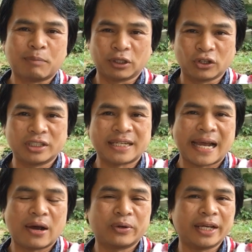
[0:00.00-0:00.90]
พอตอน
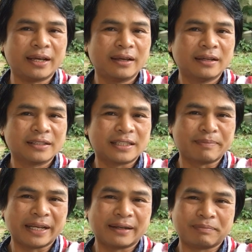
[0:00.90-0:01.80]
เช้าเนี่ย
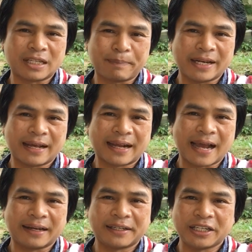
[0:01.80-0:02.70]
จะเป็นจะเป็นอา
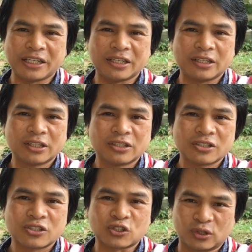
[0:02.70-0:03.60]
กาศที่
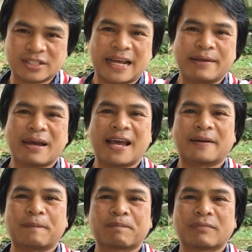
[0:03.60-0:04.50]
สดใสมา
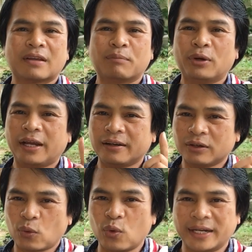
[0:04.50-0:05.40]
กเพราะฉะนั้น
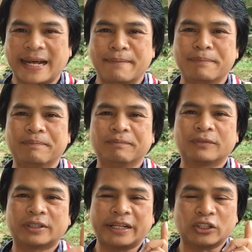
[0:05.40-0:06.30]
ควร
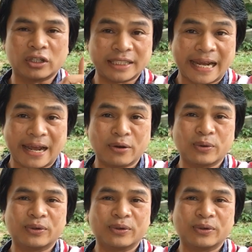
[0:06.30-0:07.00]
ทำในตอนเช้า